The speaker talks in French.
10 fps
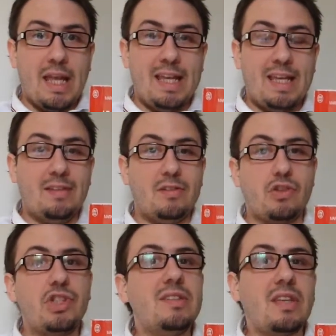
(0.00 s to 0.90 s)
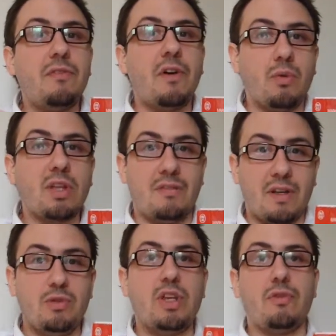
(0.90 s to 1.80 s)
Et ce que je désire faire au
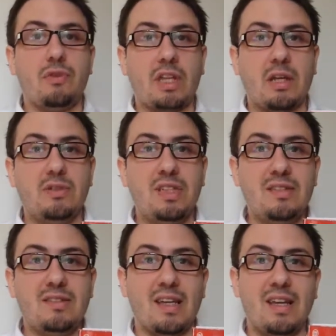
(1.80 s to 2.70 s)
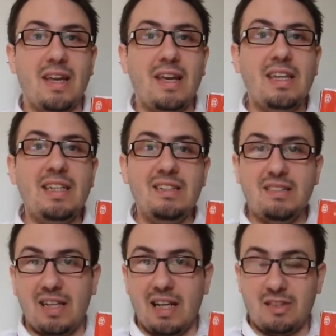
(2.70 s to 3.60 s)
travers du Carrefour des réussites, c'est
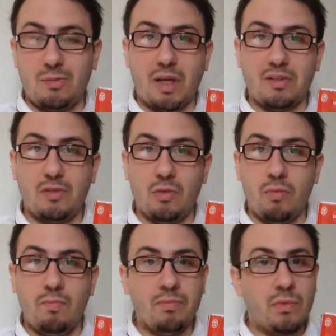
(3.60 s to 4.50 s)
initier l'inspiration